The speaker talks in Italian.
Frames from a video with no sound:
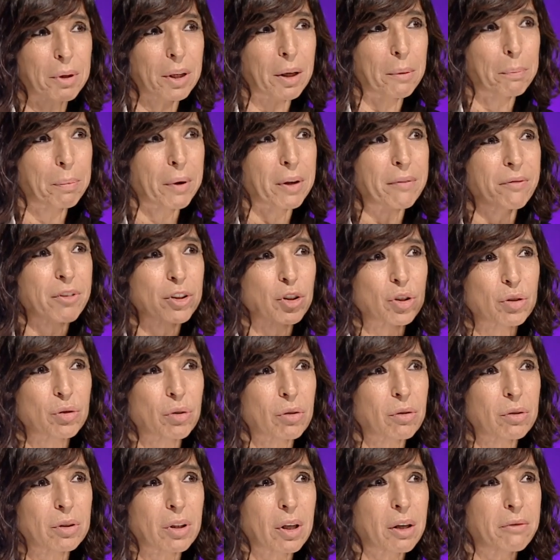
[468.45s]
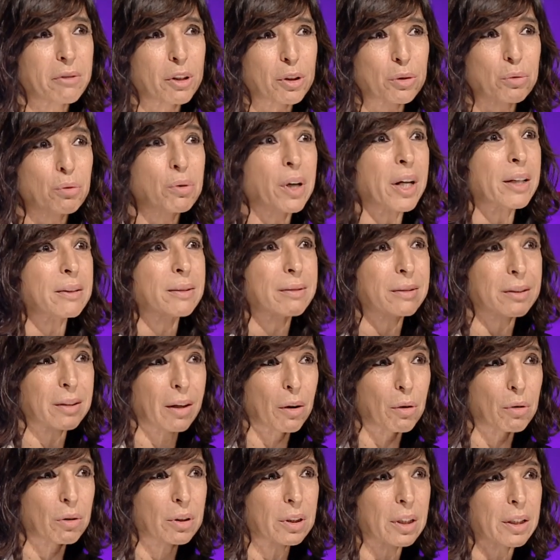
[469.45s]
perché poi invece sono delle verdure
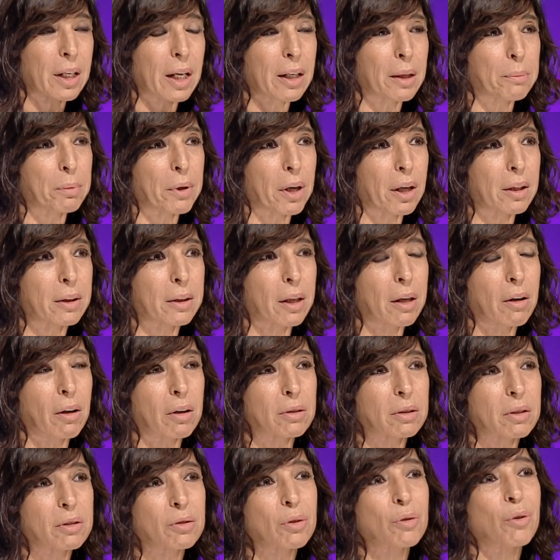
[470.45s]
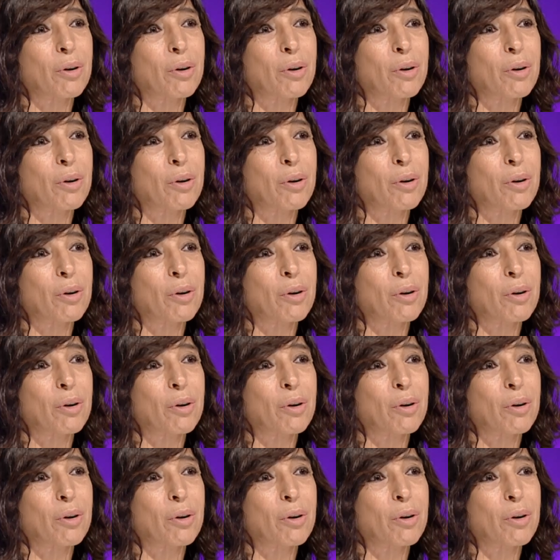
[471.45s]
straordinarie per altre cose,